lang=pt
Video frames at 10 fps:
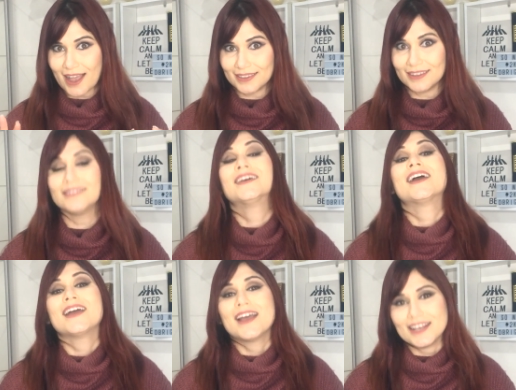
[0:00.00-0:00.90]
nada,
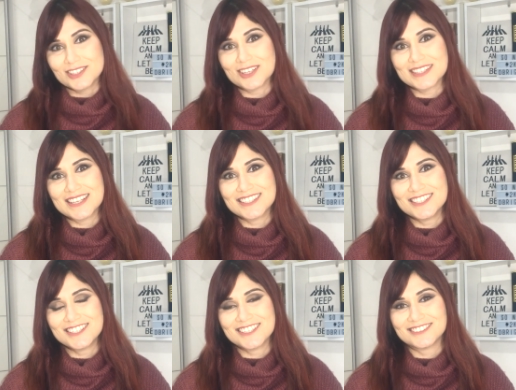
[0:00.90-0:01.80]
é só seguir
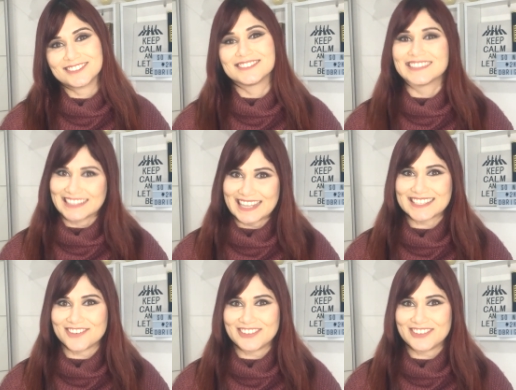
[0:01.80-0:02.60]
assistindo. Desce a